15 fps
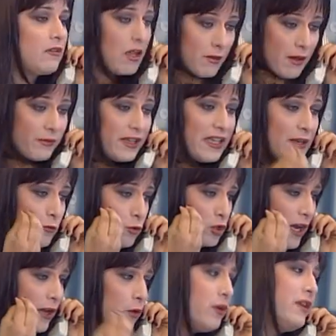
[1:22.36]
Tamam da
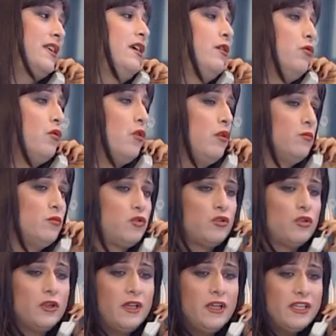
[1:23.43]
23 ay 12 gün olmuş.
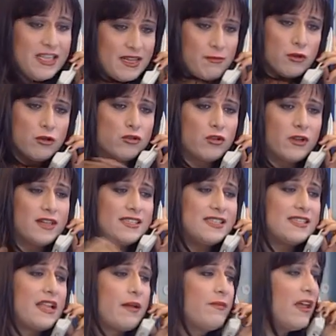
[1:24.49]
20 gün sonra
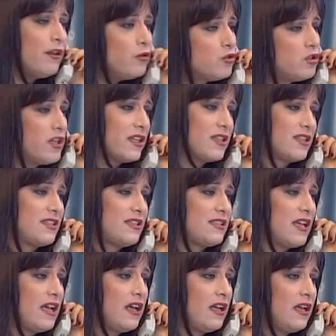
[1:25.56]
sistemden düşecek
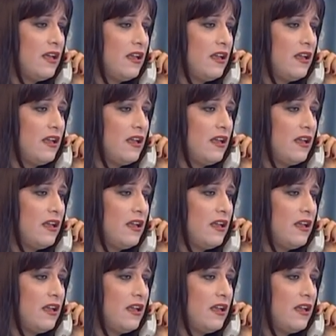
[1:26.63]
nasılsa.